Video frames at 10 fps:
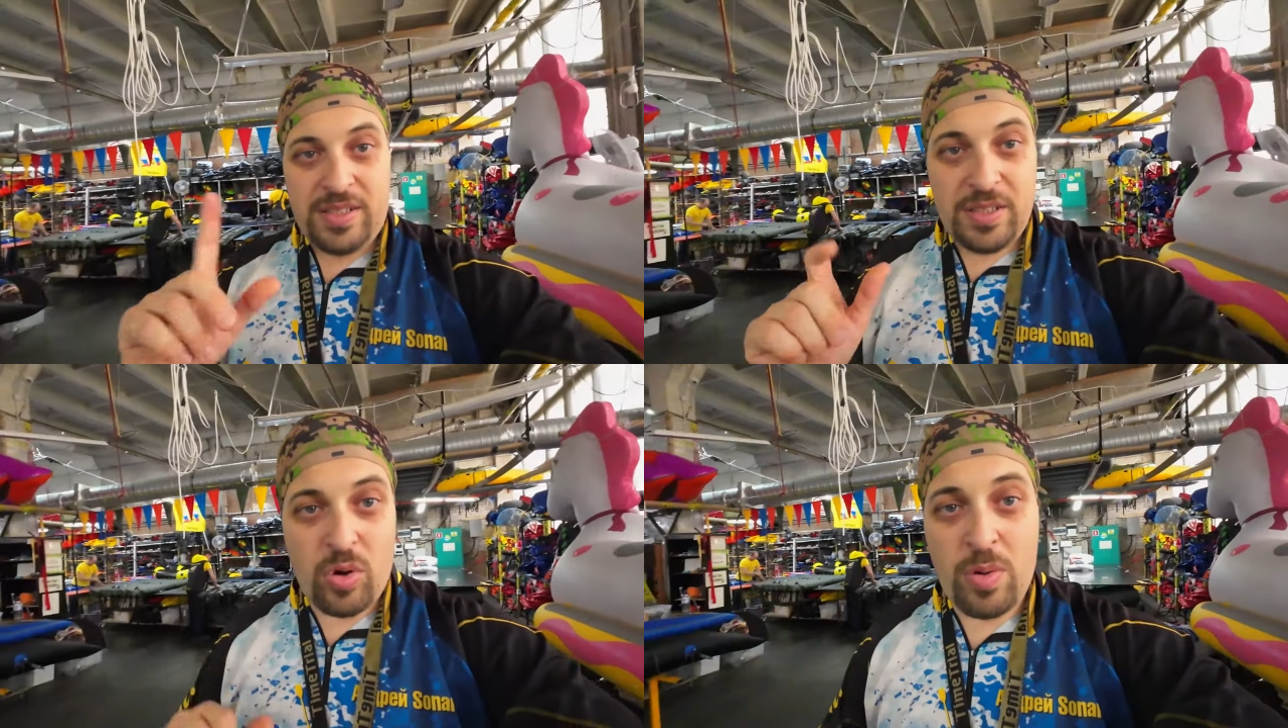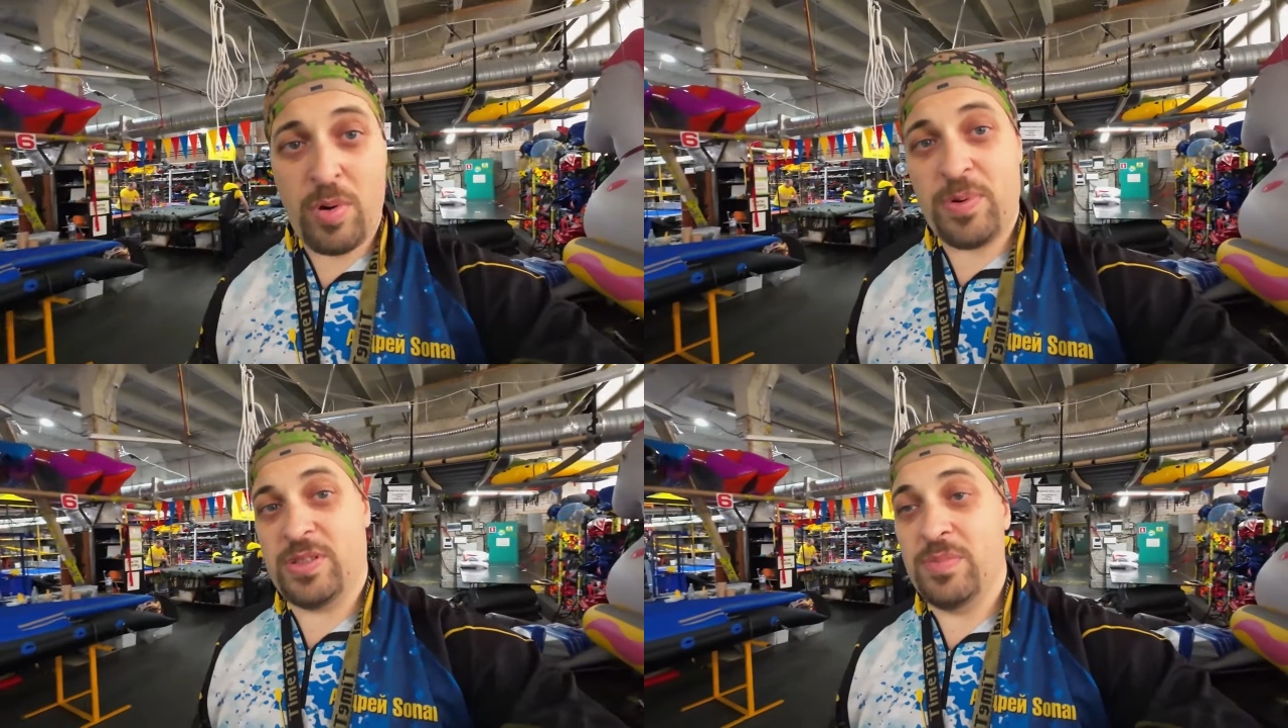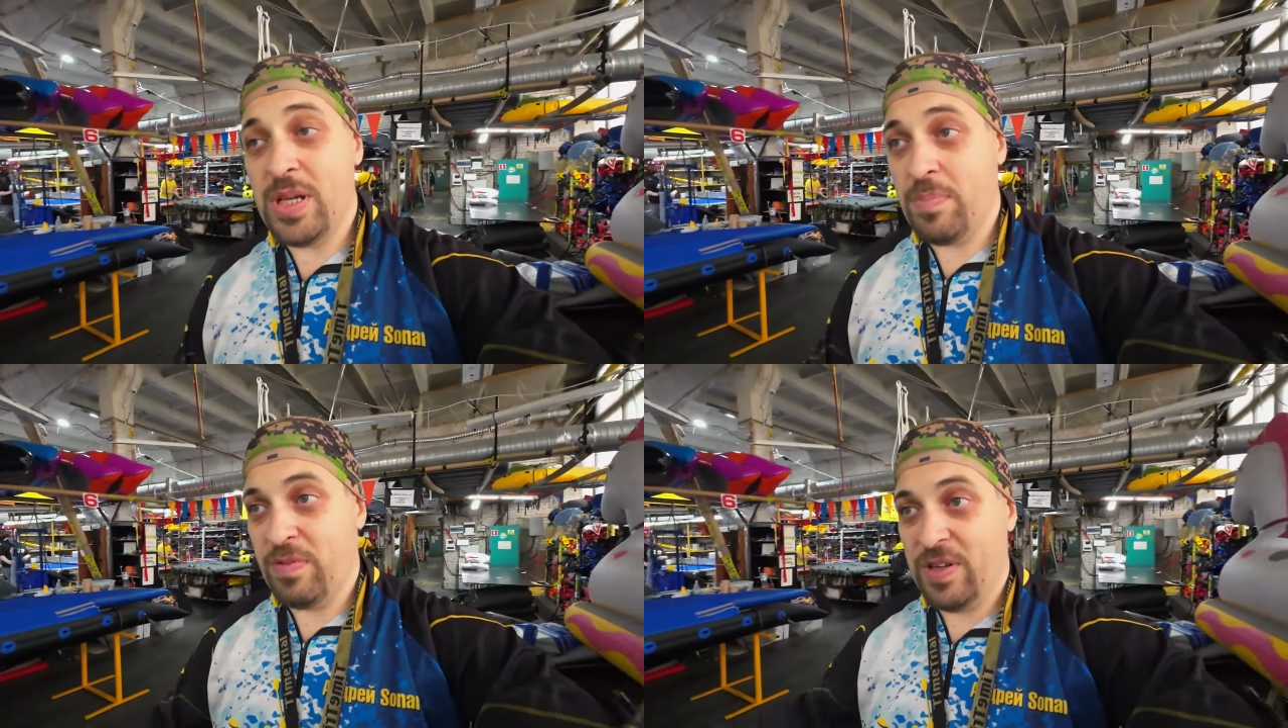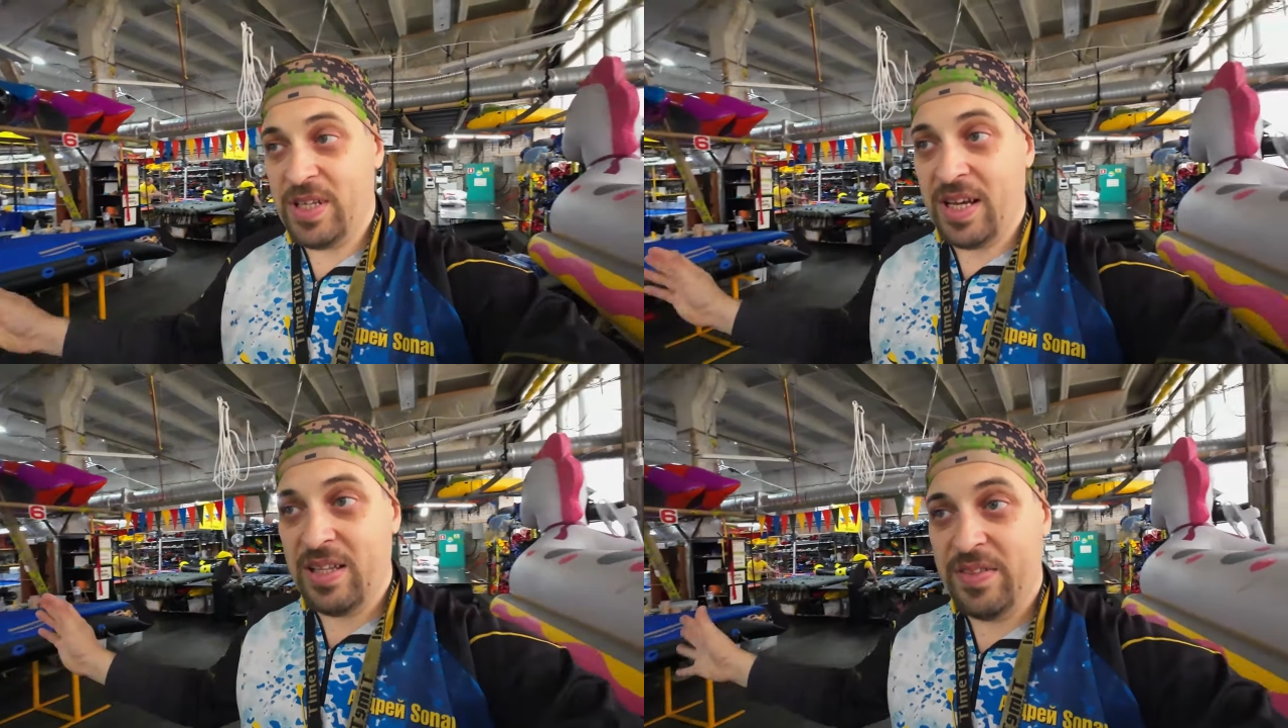никоим образом не
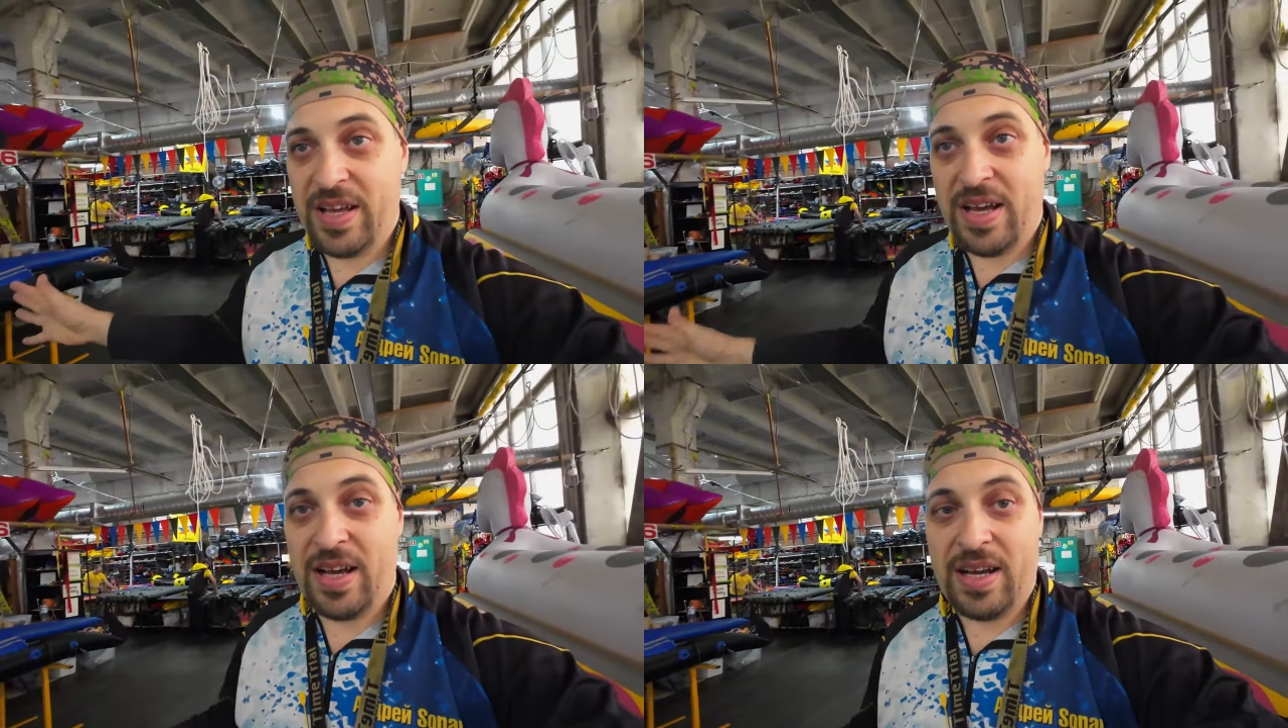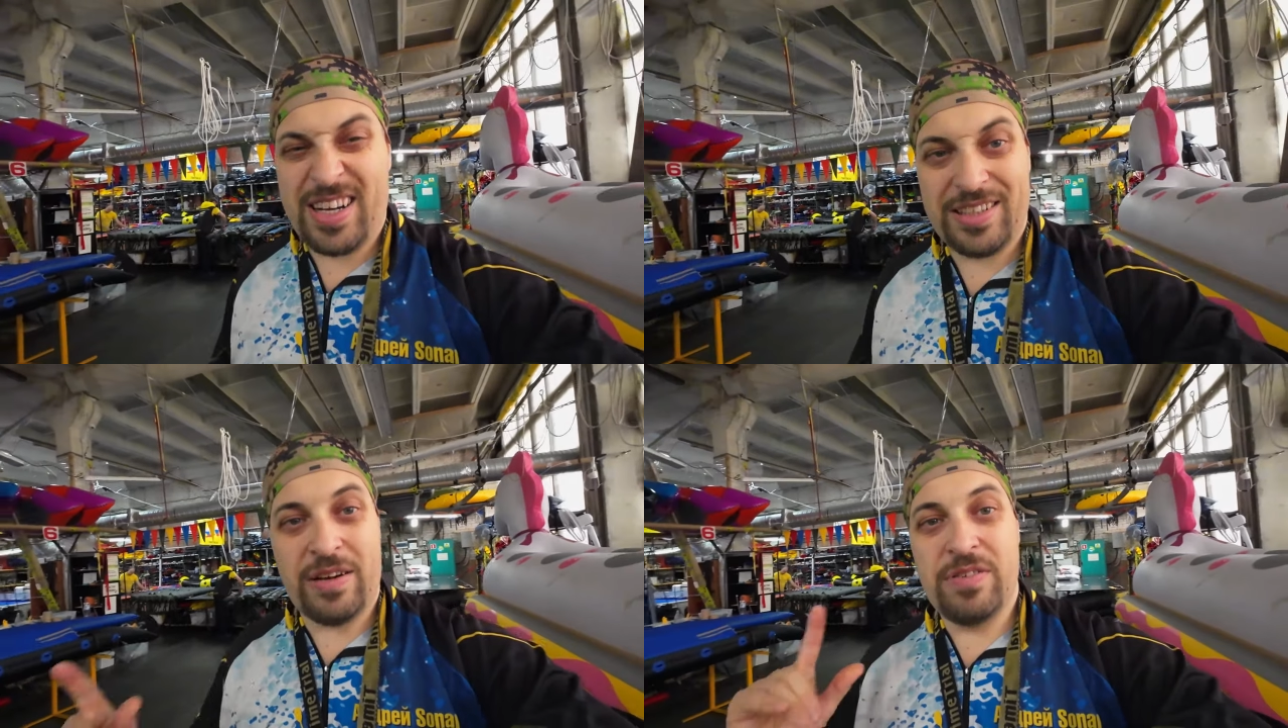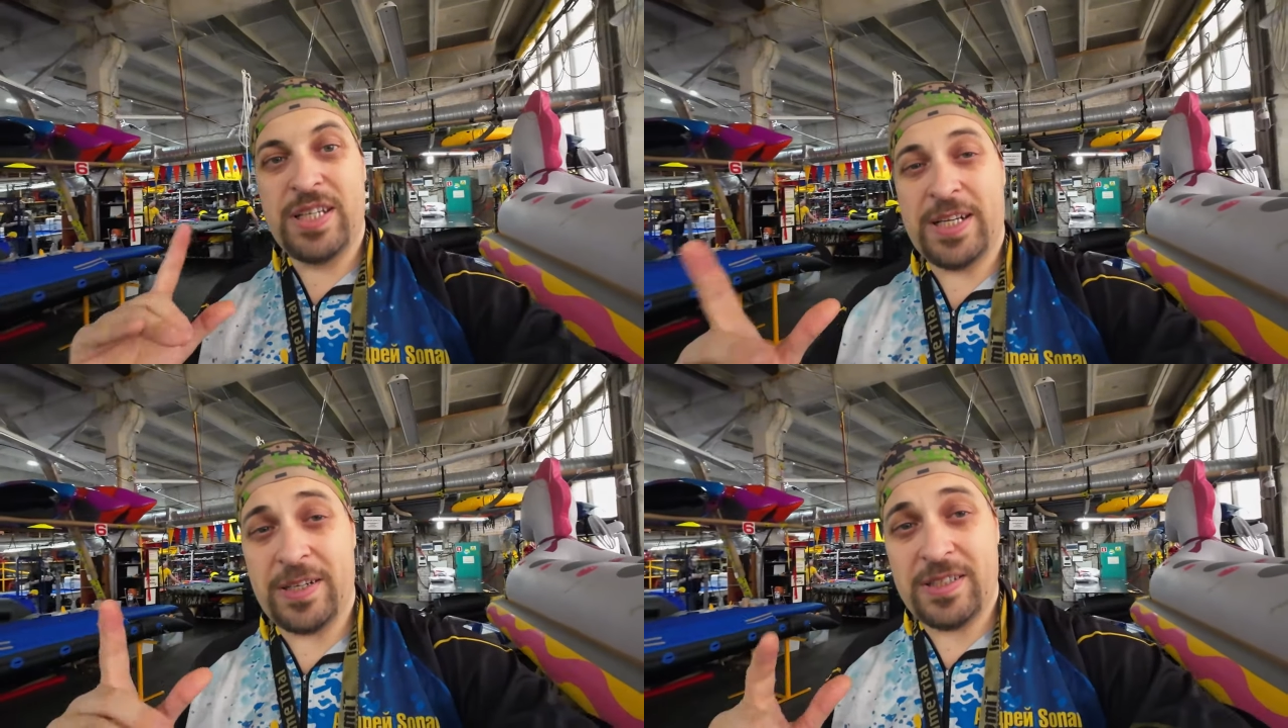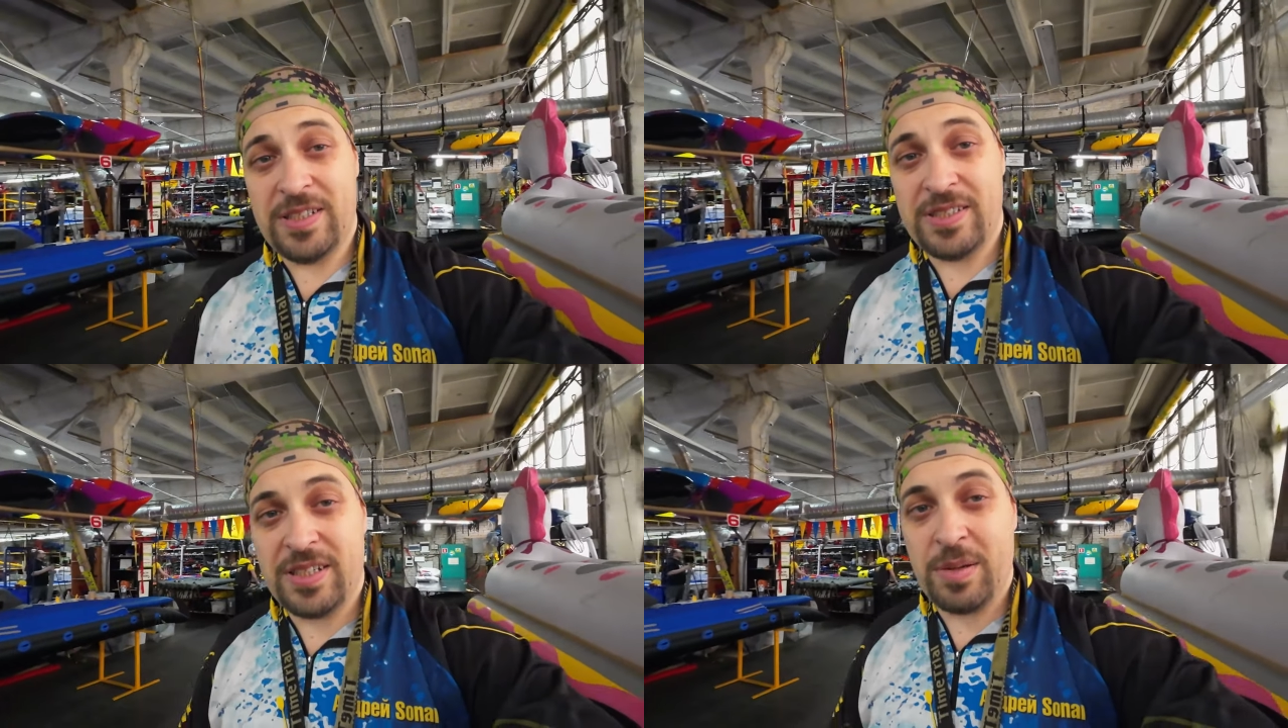повлияла на ходовые
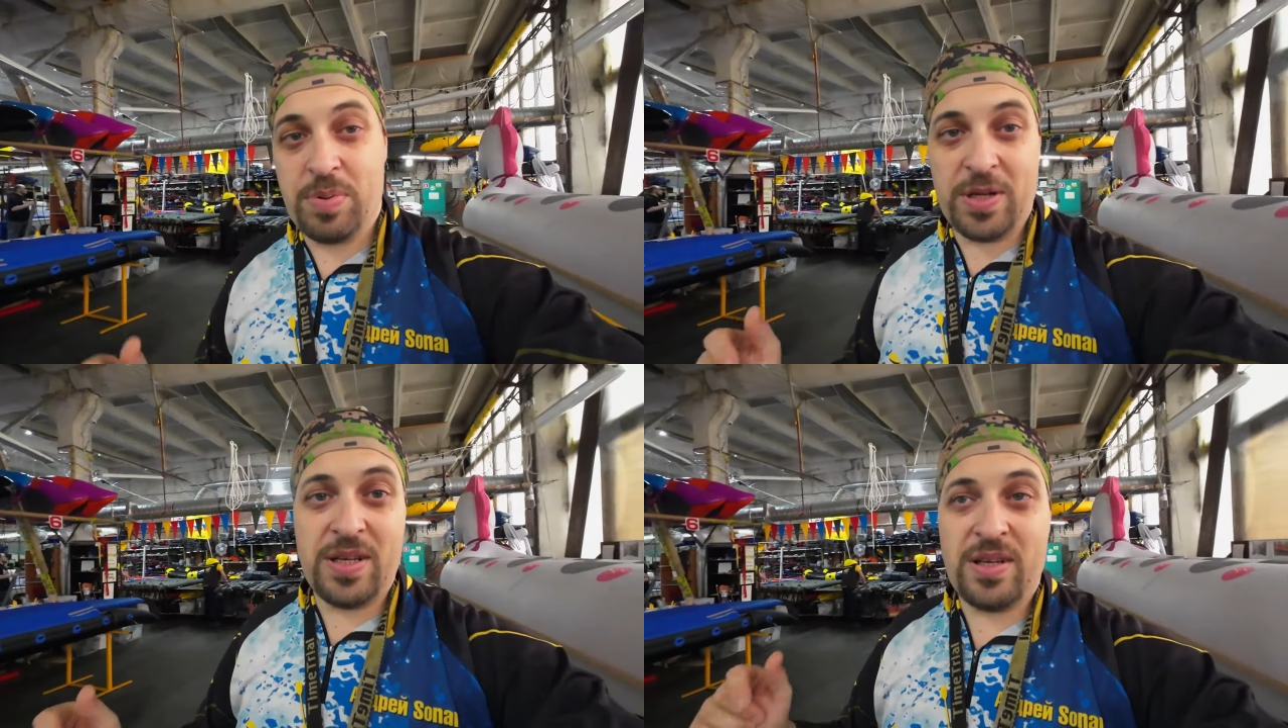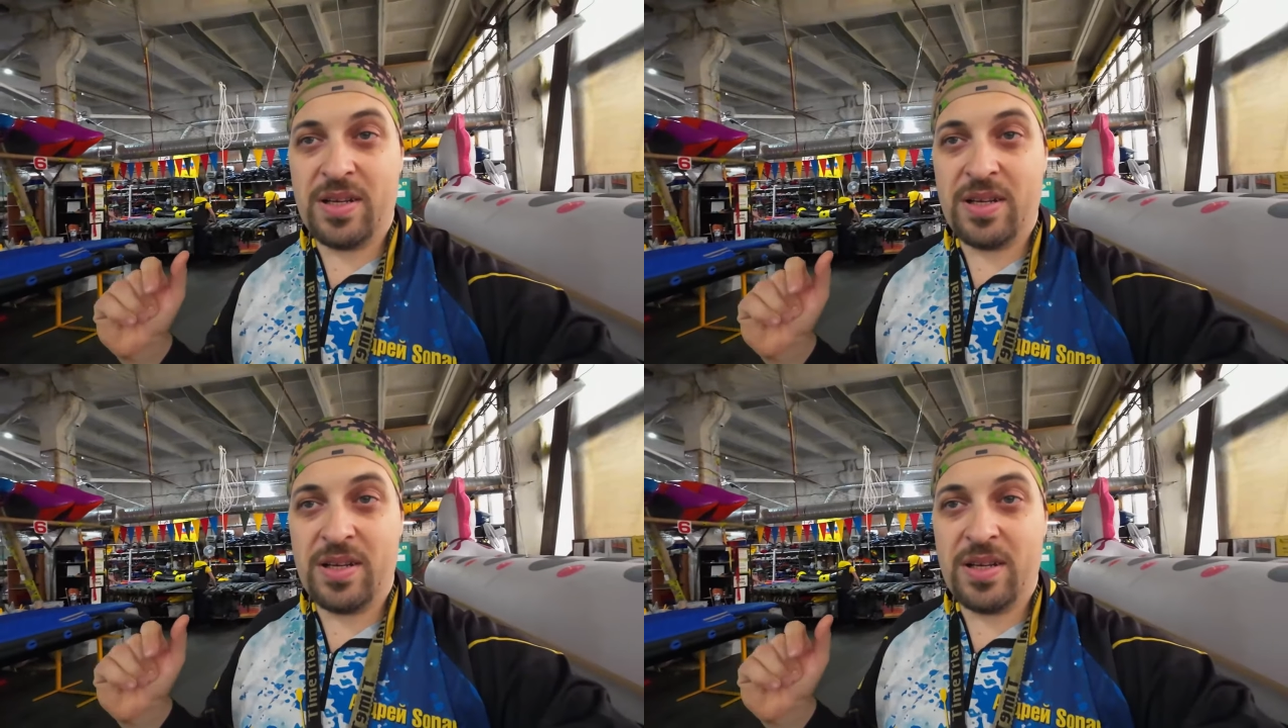характеристики при